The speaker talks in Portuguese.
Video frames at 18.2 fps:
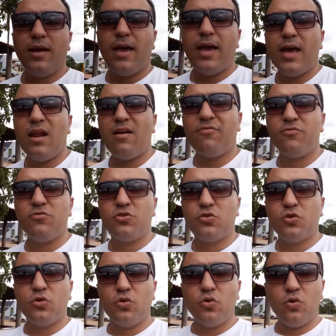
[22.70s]
ela
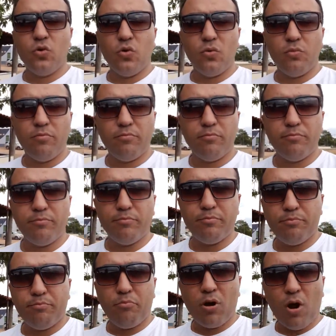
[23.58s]
funcionou
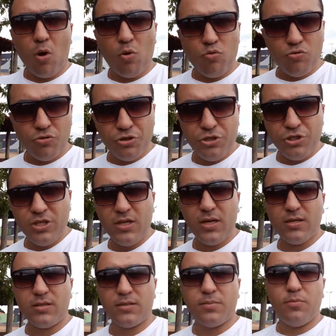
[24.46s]
por alguns
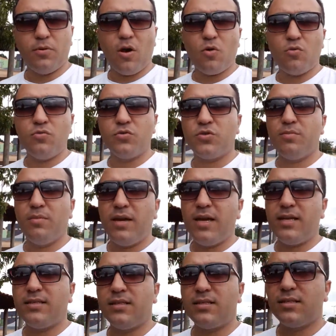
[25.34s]
dias, por alguns
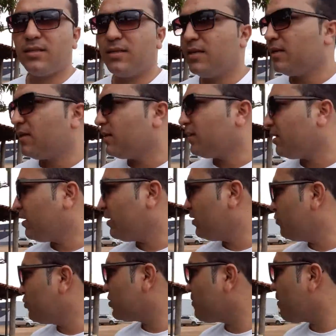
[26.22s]
meses,
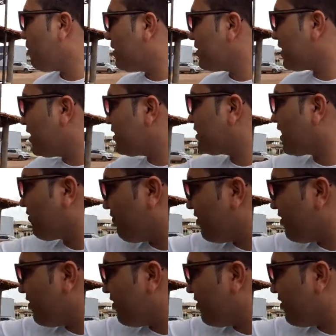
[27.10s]
e ultimamente ela está